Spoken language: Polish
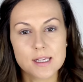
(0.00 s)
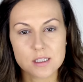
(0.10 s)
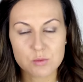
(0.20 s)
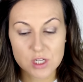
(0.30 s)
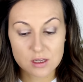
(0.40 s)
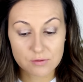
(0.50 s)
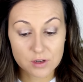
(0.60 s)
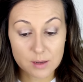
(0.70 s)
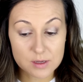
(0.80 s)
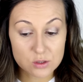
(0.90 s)
I z tym cieniem w
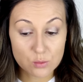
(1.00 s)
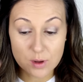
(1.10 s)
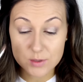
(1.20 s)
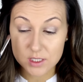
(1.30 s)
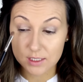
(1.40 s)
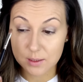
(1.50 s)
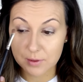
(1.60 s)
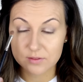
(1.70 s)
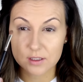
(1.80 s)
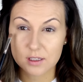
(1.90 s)
kremie skupiam się tak
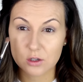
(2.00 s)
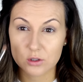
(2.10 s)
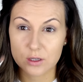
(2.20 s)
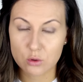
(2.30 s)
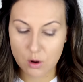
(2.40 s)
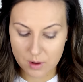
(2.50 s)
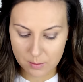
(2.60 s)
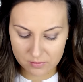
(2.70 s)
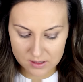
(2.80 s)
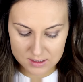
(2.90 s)
naprawdę tylko na
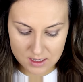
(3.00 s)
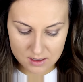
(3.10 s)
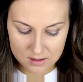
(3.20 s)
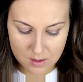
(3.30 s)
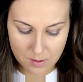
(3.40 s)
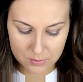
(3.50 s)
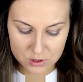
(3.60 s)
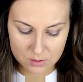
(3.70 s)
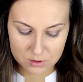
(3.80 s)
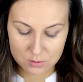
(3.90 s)
ruchomej powiece. Nie ma
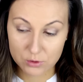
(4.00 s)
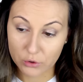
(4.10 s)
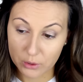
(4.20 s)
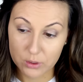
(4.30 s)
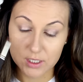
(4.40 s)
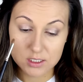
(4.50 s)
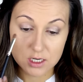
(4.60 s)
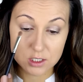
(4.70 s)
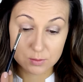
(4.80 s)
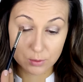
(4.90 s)
potrzeby, żeby to nakładać
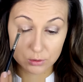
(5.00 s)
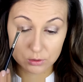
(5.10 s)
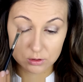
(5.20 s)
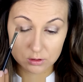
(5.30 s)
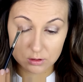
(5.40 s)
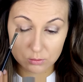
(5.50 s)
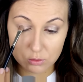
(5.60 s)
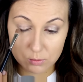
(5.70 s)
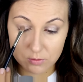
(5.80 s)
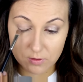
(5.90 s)
aż pod e,
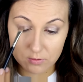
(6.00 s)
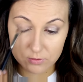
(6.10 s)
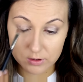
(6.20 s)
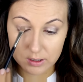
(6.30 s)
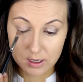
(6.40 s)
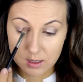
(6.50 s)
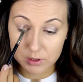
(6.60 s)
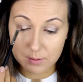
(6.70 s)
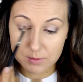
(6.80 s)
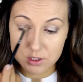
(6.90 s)
łuk brwiowy,
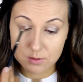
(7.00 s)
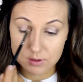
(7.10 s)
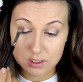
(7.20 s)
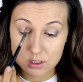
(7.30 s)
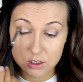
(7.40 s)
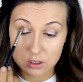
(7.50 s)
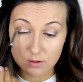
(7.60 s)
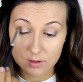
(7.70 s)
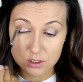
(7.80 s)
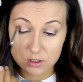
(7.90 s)
bo tam będziemy też
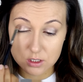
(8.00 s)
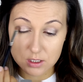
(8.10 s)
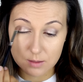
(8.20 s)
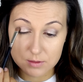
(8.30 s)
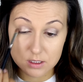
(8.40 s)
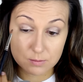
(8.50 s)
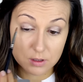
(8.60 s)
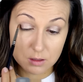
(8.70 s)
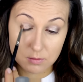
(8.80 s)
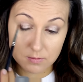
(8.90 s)
cieniować cieniami
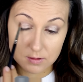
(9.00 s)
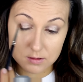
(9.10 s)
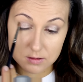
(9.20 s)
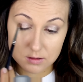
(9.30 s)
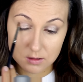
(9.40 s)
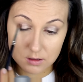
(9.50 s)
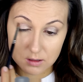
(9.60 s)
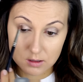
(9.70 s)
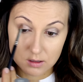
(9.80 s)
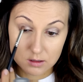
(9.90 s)
sypkimi, więc
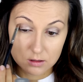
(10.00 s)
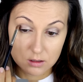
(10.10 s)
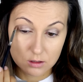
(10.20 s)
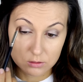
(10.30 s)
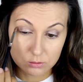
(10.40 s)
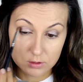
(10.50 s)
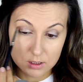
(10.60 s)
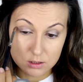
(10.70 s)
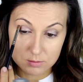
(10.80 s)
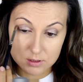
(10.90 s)
tylko
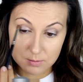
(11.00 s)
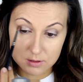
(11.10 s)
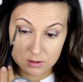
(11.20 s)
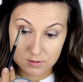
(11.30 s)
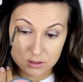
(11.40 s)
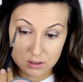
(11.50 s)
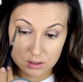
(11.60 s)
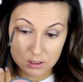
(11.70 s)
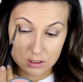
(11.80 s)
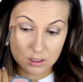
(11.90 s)
tutaj, żeby zabazować ten
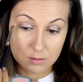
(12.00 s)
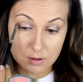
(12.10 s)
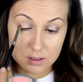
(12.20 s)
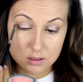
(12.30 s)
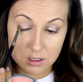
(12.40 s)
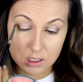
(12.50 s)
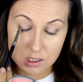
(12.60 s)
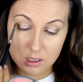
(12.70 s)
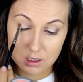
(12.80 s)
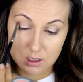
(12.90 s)
taki najbardziej
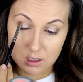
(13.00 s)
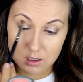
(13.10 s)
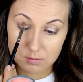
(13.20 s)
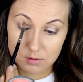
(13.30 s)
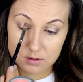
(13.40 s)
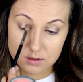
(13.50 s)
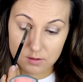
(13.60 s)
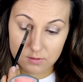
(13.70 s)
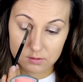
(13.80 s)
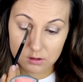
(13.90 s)

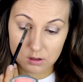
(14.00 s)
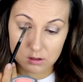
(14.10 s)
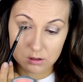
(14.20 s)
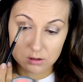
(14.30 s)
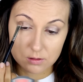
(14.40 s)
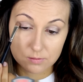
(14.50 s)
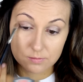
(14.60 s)
podstawowy kolor.